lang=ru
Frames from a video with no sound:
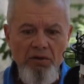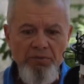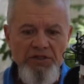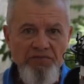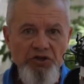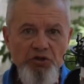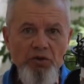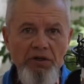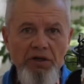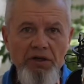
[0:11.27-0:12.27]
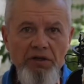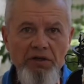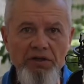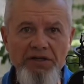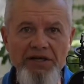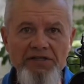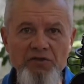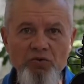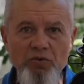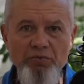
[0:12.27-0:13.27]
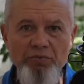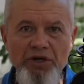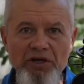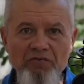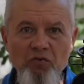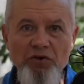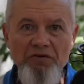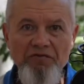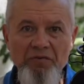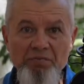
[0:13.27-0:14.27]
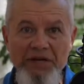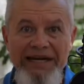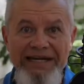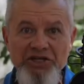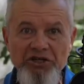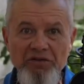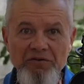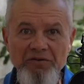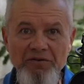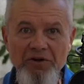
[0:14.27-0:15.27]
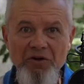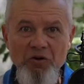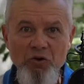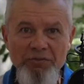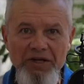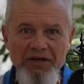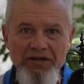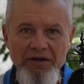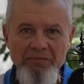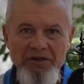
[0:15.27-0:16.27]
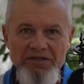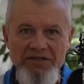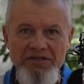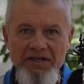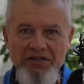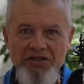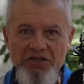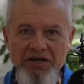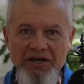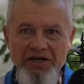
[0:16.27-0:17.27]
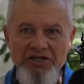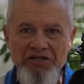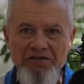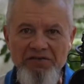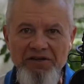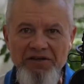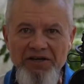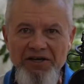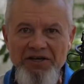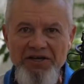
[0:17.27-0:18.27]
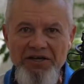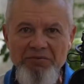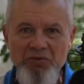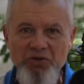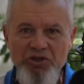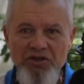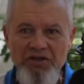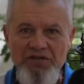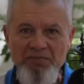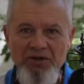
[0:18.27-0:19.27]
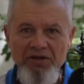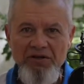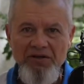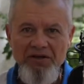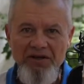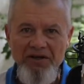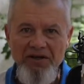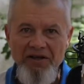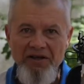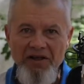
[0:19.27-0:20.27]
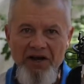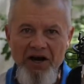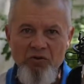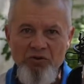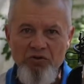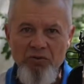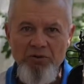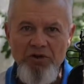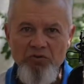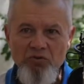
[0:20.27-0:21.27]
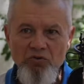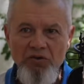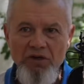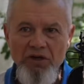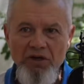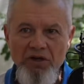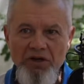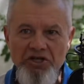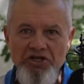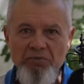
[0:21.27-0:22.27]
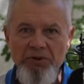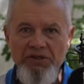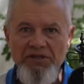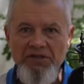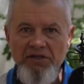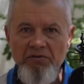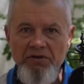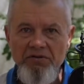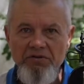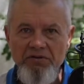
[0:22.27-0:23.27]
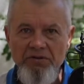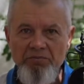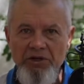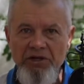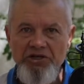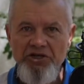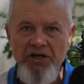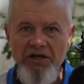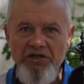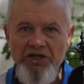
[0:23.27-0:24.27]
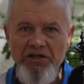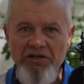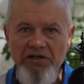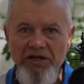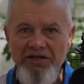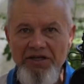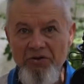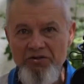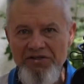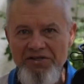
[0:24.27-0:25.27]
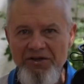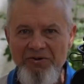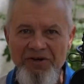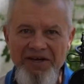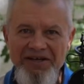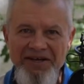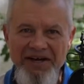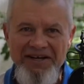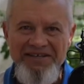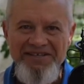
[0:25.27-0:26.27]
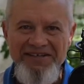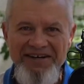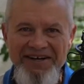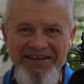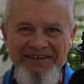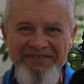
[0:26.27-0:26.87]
посвященное тесту микрофонов петличек. У меня их накопилось достаточное количество. Я немножко разбирал аудиоаппаратуру. Решил протестировать петлички окончательно, хотя я уже знаю, какая из них как